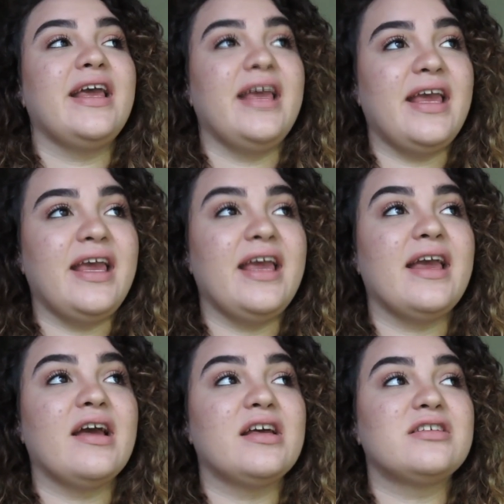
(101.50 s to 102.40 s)

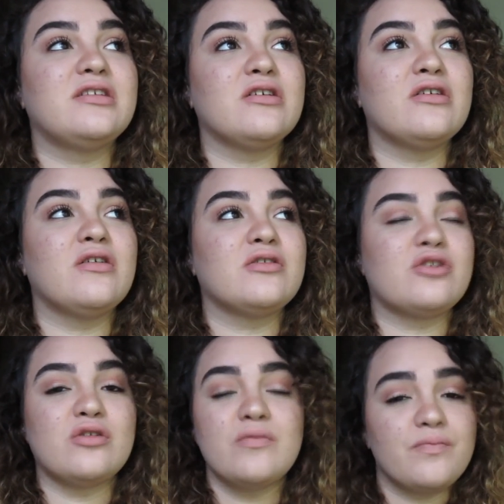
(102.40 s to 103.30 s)
Y eso
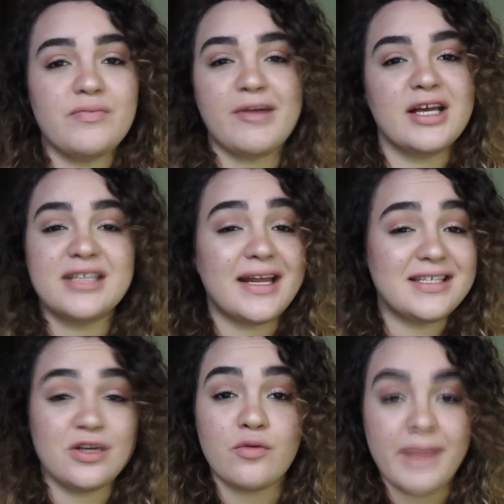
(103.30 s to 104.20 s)
son, voy a estar
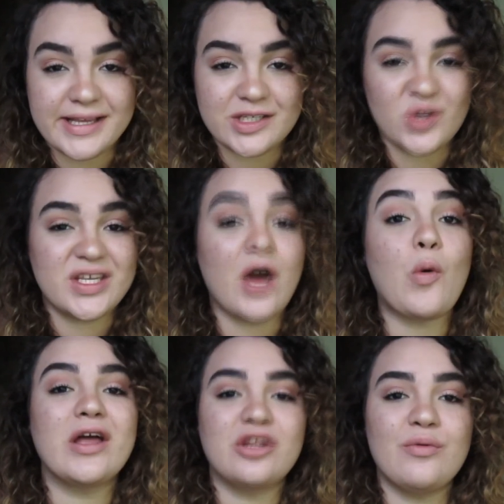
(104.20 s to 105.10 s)
así un mes, o sea,
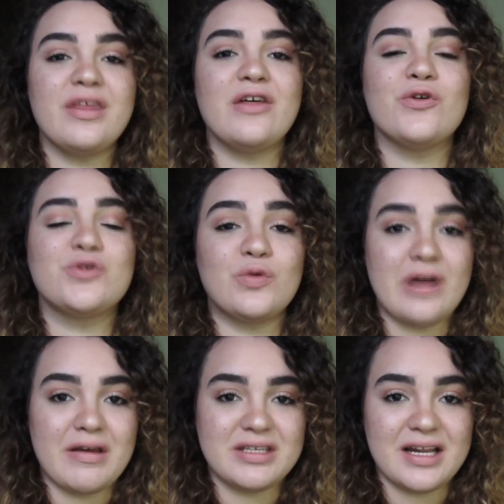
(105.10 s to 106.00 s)
cuatro videos,
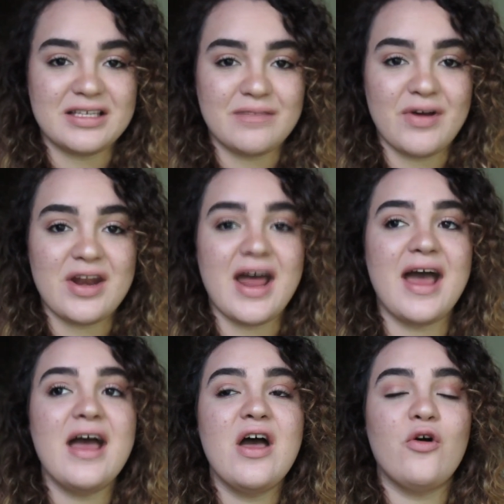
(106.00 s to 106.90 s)
una vez a la
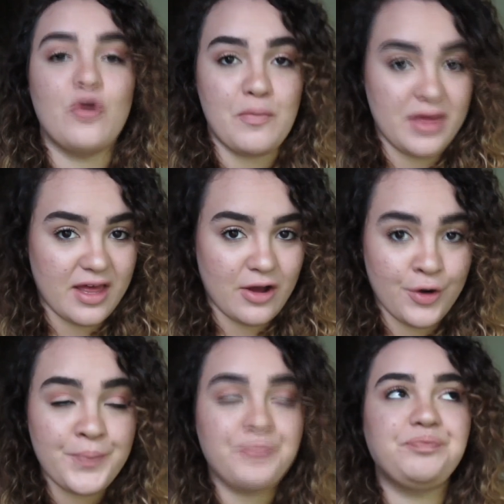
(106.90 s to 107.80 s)
semana, un
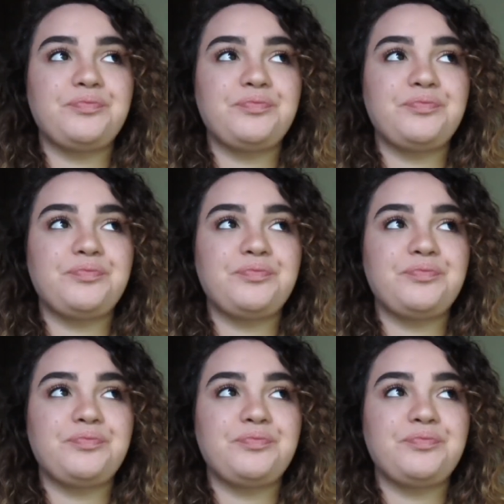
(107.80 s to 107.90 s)
video.